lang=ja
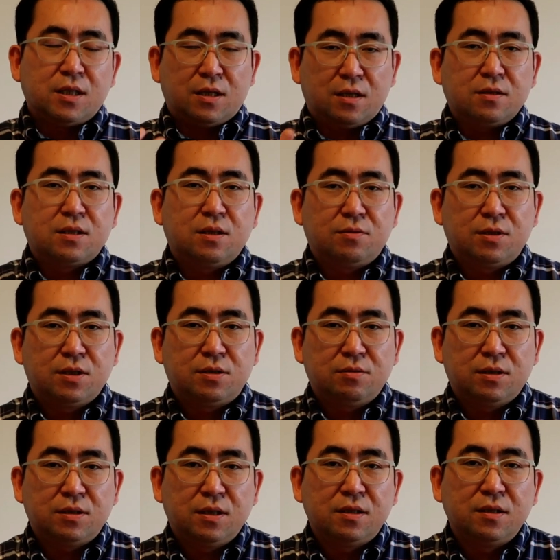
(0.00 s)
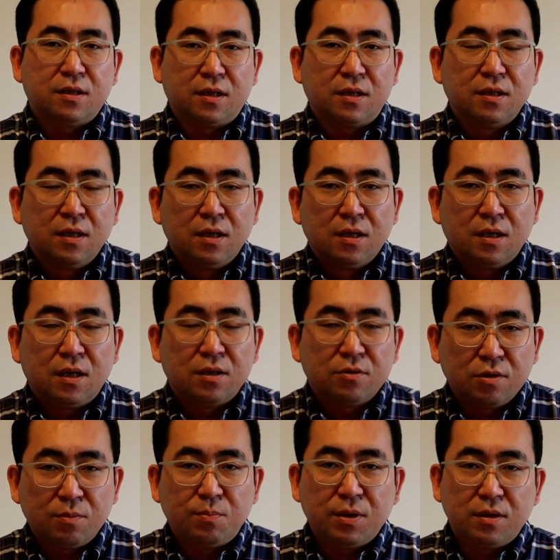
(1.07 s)
じゃなくて、私はぜひね、
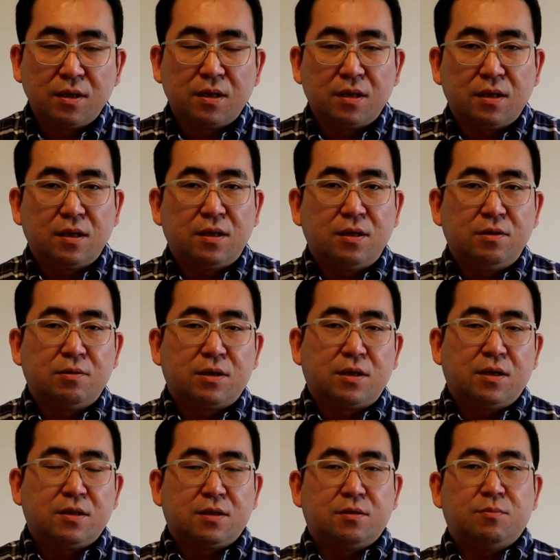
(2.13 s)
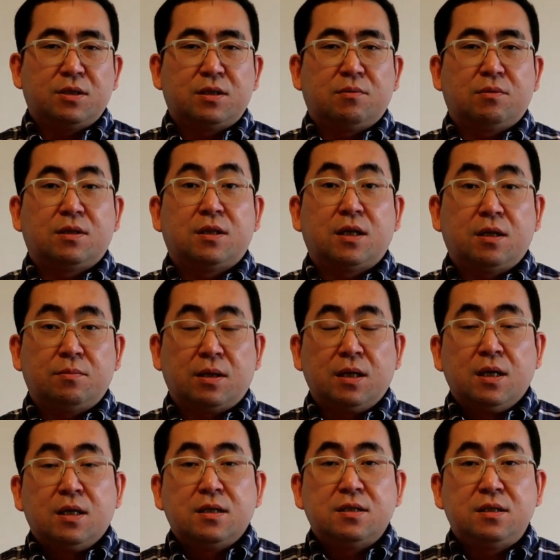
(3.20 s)
アントレプレナー、あるいは経営者の皆様であれ
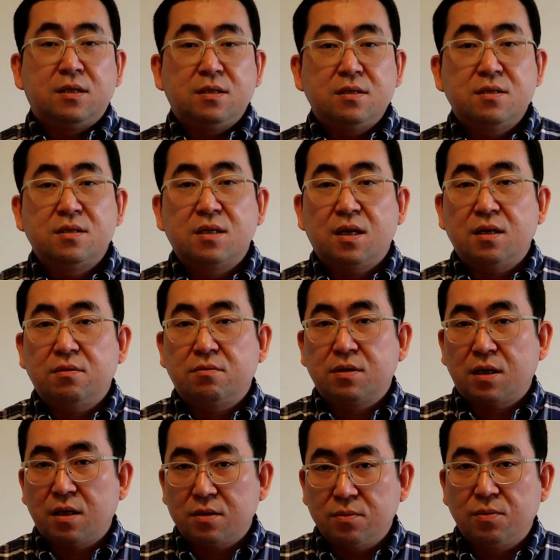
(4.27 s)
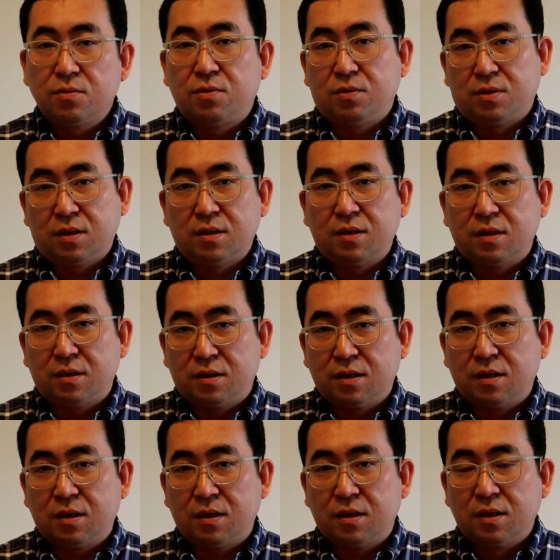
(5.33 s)
ば、人材の確保という観点
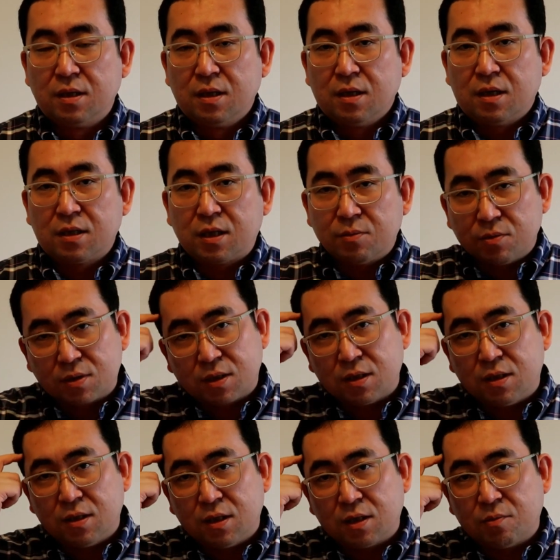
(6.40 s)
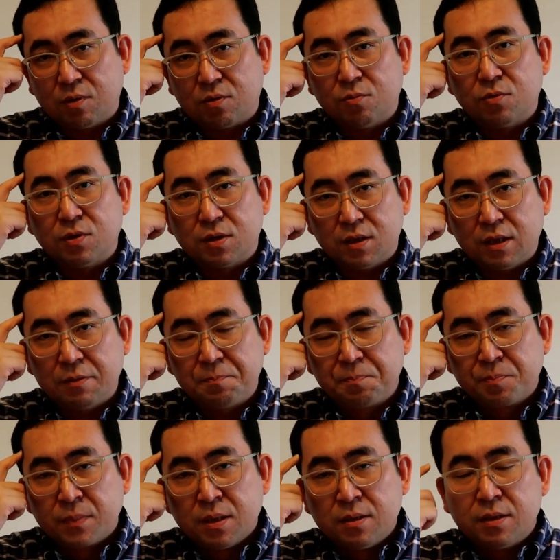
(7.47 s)
から頭を使っていただければと思うんですね。
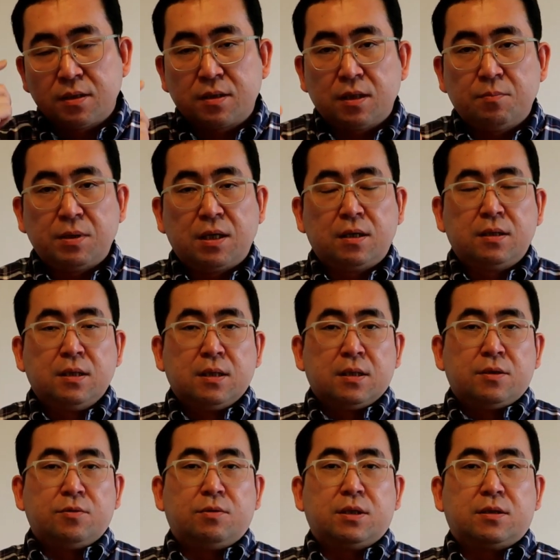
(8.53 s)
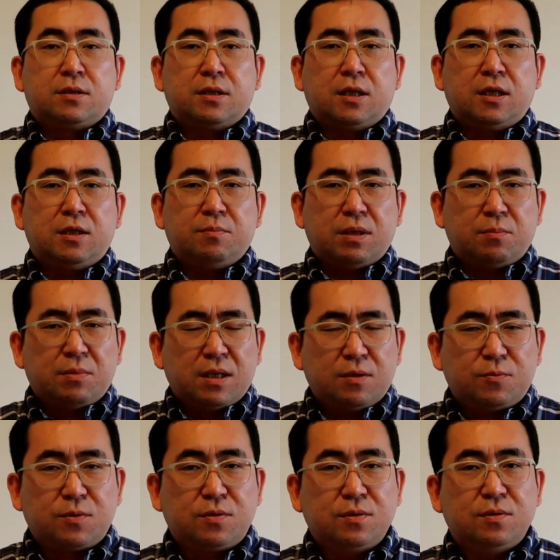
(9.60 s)
ですからまあ、要はですね、今ま
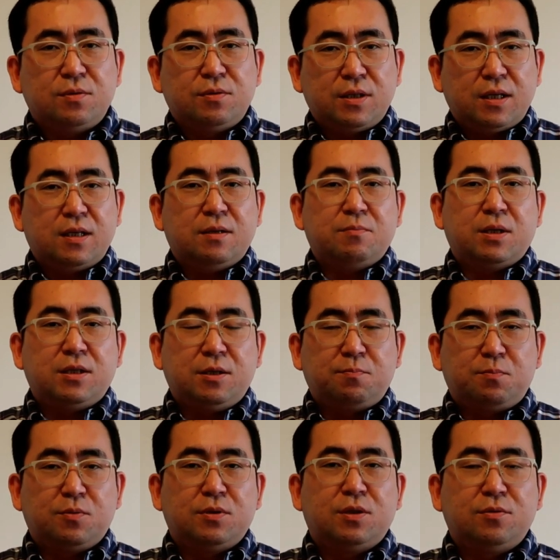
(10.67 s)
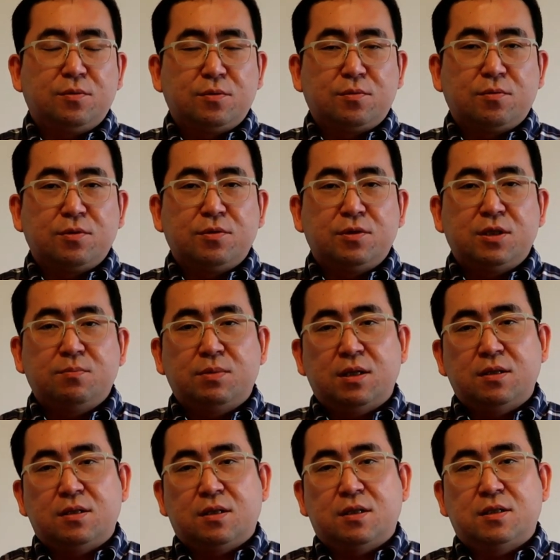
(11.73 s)
あ普通のね、まあ日本で有効求人
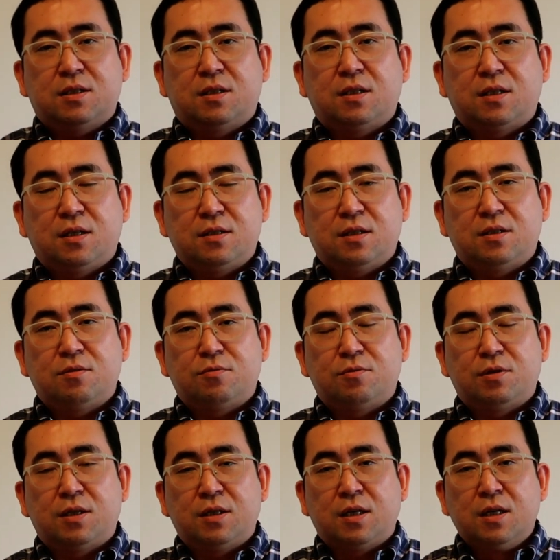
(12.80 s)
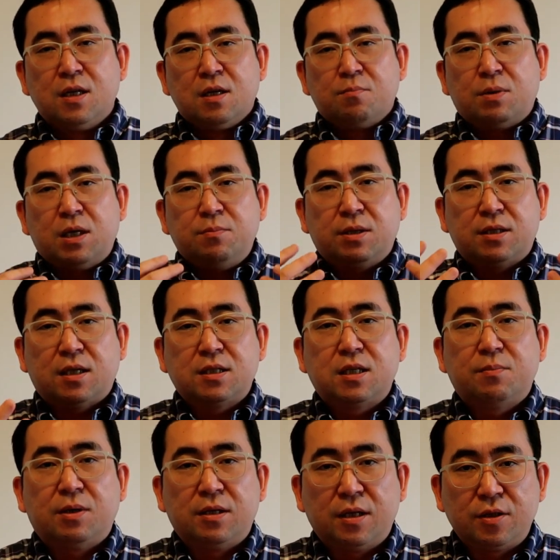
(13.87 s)
倍率下がっちゃって大変だっていうことなんで、まあ今出
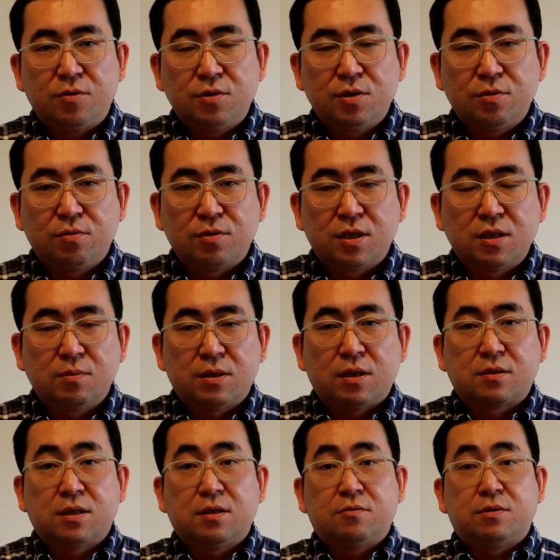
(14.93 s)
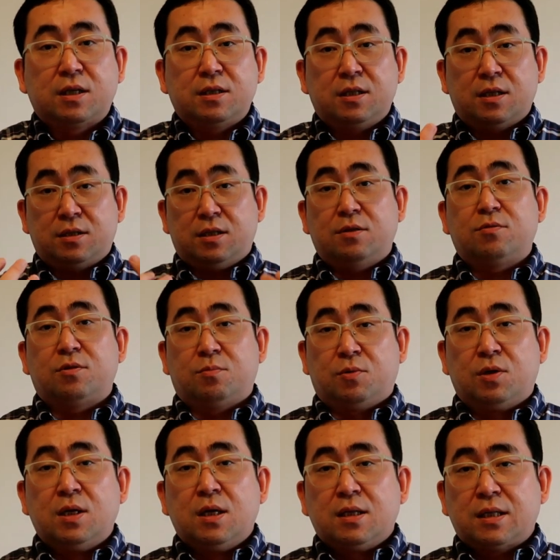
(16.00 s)
せばね、求人広告出せばたくさんいらっしゃるってこと
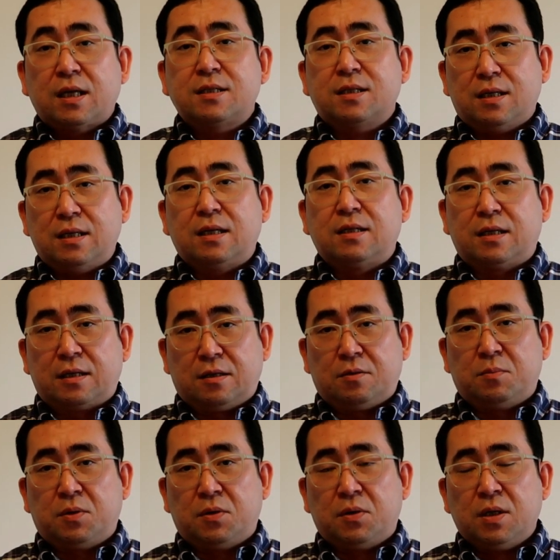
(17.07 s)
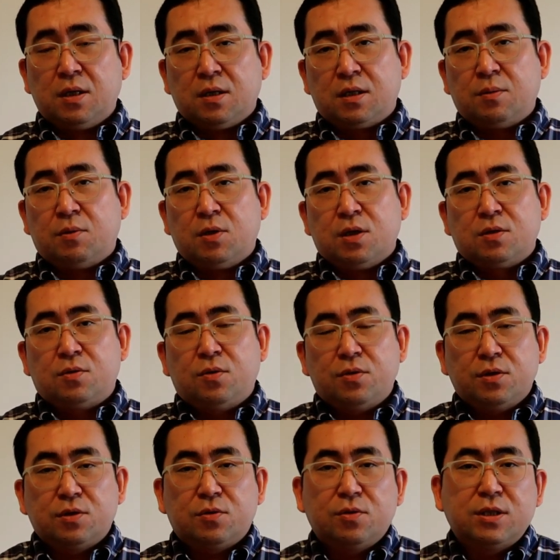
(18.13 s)
も確かなんだけども、でも、そ
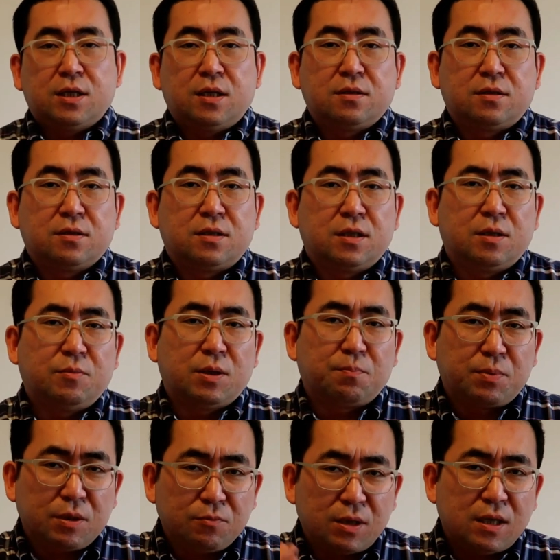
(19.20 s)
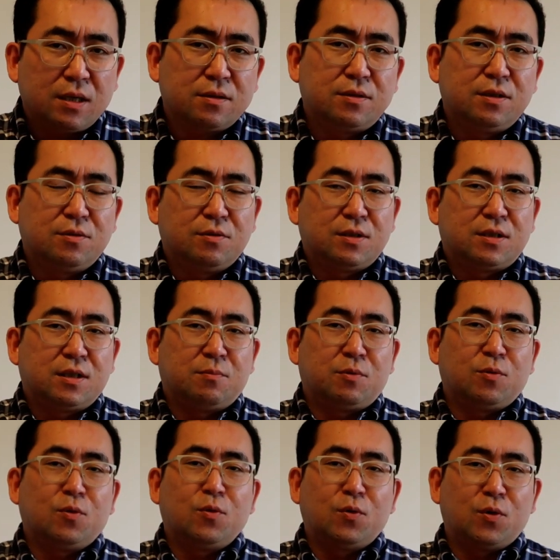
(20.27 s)
れ、そうじゃなくてですね、でもやっぱり我が国のですね、
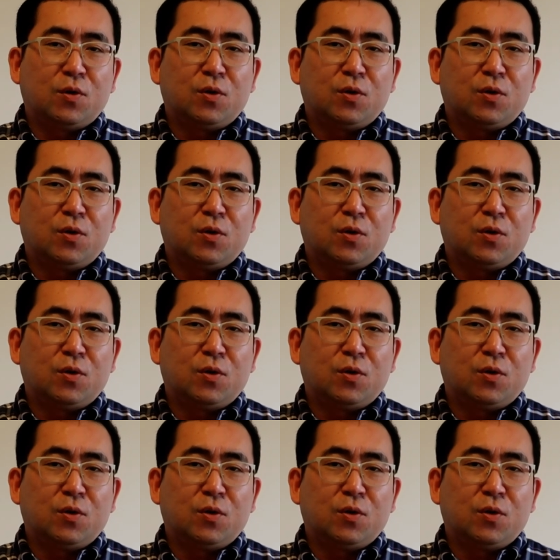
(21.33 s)
同